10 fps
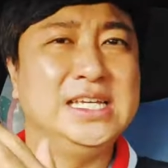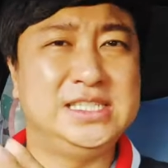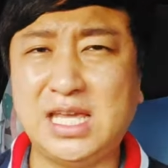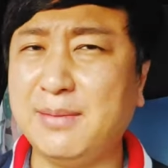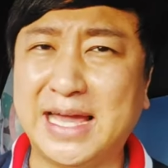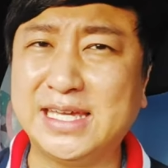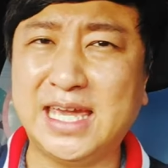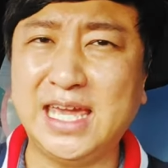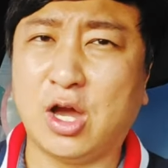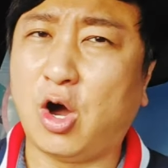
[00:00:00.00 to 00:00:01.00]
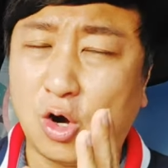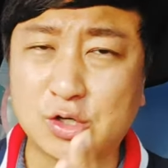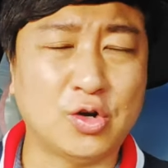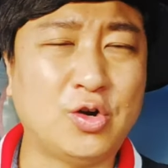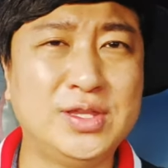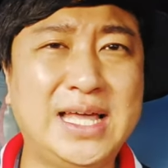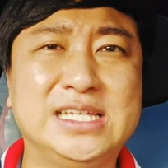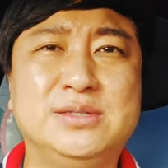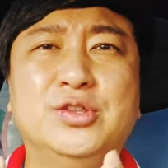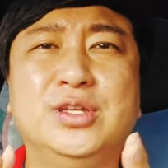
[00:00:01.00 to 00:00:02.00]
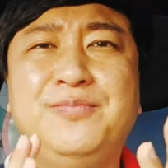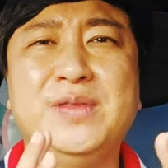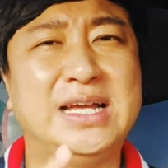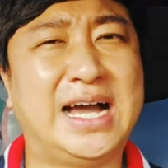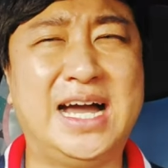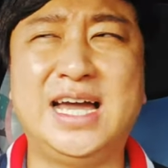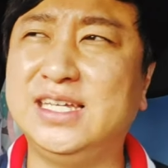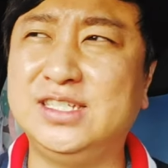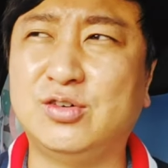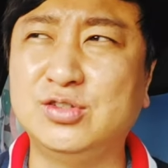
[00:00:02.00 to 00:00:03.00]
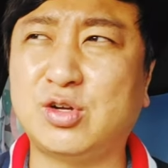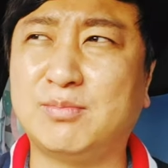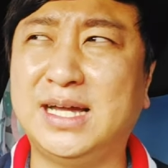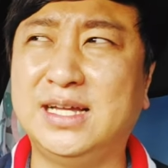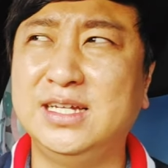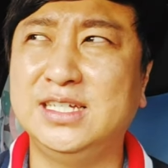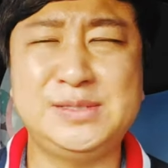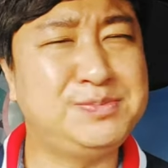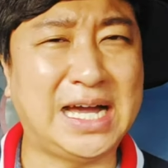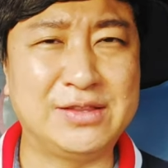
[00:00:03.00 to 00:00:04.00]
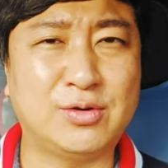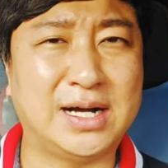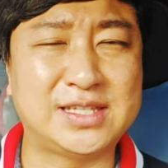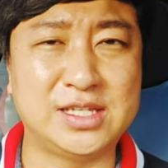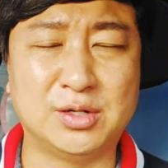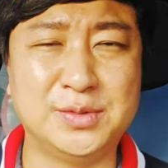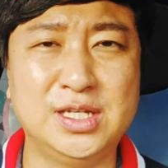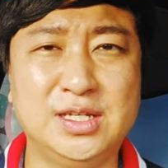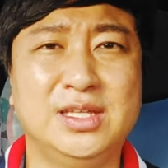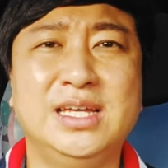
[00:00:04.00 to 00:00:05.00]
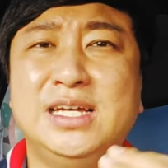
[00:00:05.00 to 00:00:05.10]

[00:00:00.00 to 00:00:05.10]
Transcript: 이게 만약에 어렵거나 아니면은 아 이거는 정말 쉽지 않을 것 같아 이러면은